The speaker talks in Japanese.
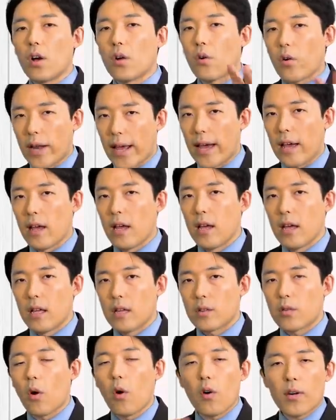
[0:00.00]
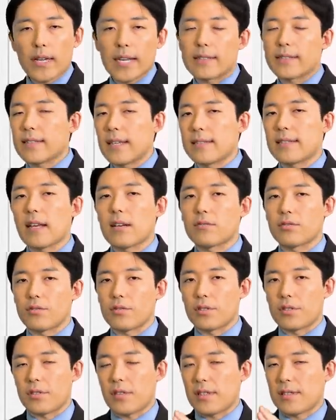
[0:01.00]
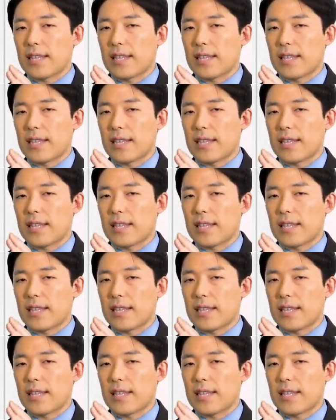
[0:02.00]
これ、凍結や削除ですね。